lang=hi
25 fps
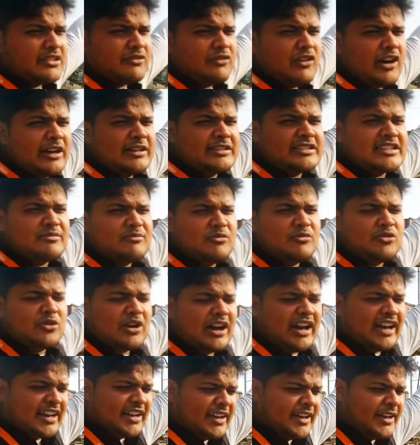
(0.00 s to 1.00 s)
तक वहाँ से हम लोग
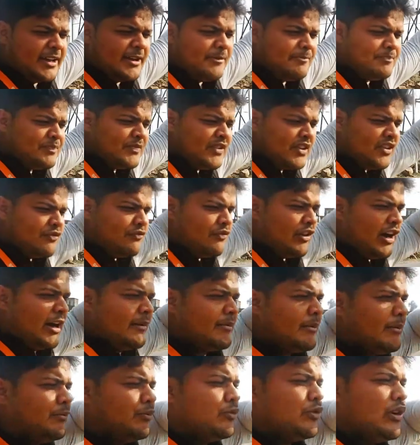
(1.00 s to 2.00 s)
आ रहे हैं वहाँ
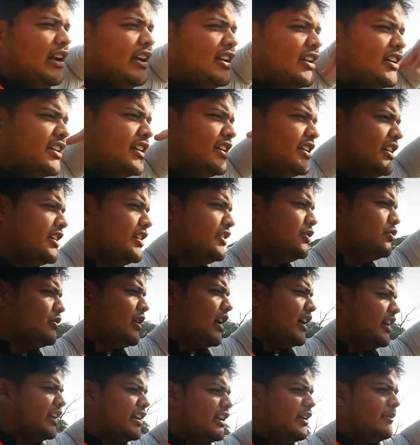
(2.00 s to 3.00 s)
पे पूरा लकड़ी की
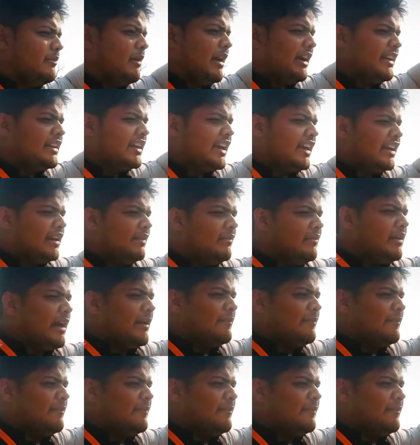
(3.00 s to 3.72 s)
दुकानें हैं भाई क्या नाम है